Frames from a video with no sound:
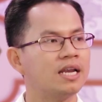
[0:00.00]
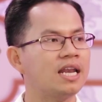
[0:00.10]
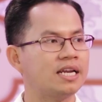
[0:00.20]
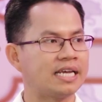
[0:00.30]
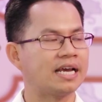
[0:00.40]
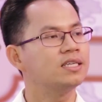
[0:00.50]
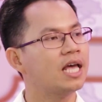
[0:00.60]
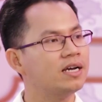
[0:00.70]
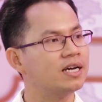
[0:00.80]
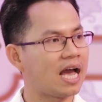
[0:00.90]
Nên là trẻ cứ
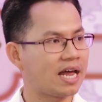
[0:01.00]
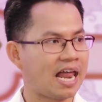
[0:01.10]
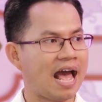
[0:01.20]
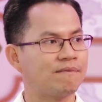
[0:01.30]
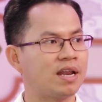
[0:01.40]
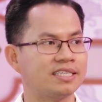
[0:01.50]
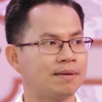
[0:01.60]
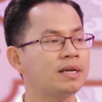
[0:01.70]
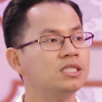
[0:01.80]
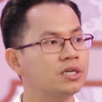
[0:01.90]
thấy người khác làm là
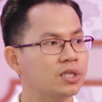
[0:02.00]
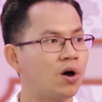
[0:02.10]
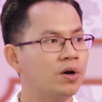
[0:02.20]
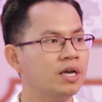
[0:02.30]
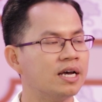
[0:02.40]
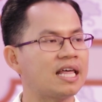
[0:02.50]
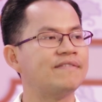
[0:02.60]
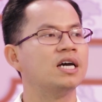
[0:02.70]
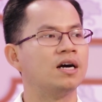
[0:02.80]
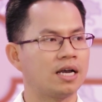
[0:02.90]
trẻ bắt chước thôi.
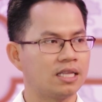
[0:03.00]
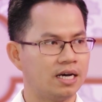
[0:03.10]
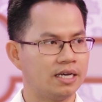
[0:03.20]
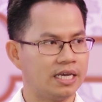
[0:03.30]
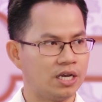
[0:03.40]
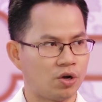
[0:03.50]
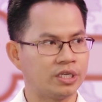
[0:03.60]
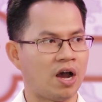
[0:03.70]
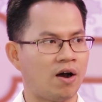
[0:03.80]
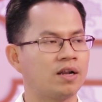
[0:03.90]
Tại vì ở cái thời kỳ
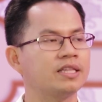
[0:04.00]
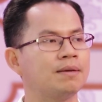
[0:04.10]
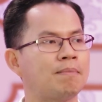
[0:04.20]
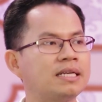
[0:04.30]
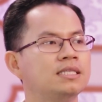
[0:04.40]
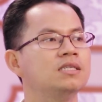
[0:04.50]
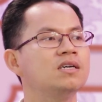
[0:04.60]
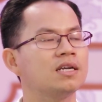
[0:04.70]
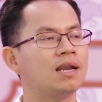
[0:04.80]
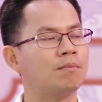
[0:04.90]
còn nhỏ đó thì bắt
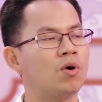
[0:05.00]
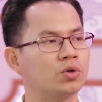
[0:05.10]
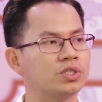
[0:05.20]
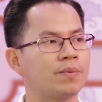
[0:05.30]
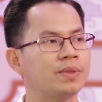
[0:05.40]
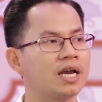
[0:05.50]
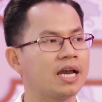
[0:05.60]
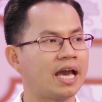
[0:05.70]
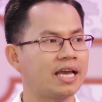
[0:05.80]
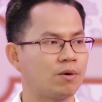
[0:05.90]
chước là một trong những
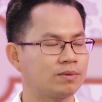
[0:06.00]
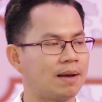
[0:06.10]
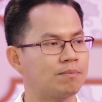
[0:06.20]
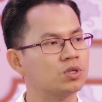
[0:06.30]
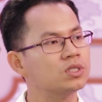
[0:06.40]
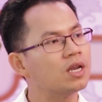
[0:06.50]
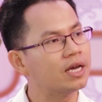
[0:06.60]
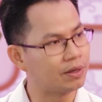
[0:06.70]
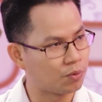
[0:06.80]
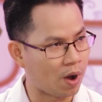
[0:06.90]
cái cách học tập nó rất
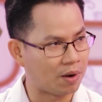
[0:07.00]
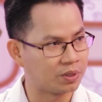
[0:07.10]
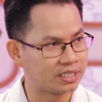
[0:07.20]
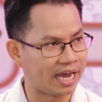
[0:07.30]
là hiệu quả của